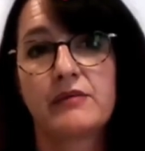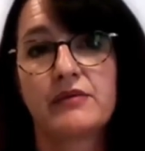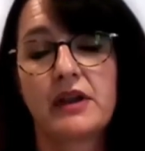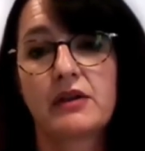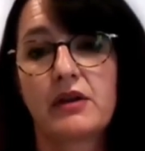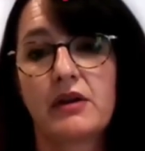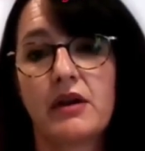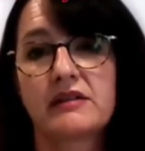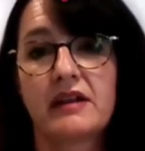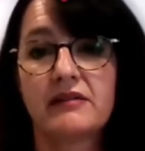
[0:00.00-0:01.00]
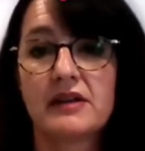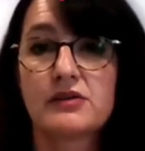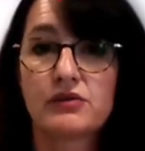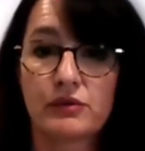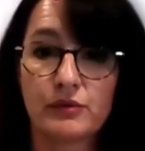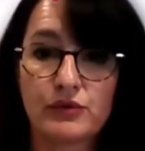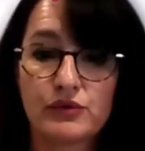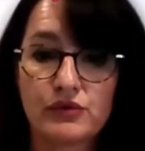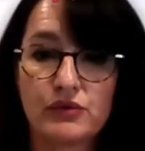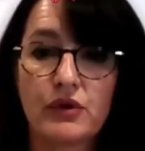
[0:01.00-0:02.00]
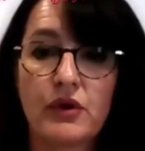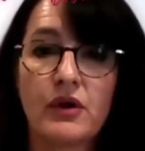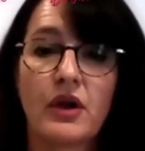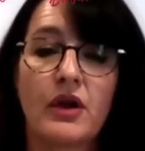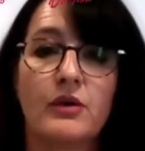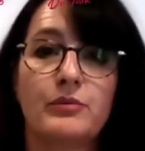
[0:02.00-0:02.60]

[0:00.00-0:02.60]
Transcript: avec un travail sur mesure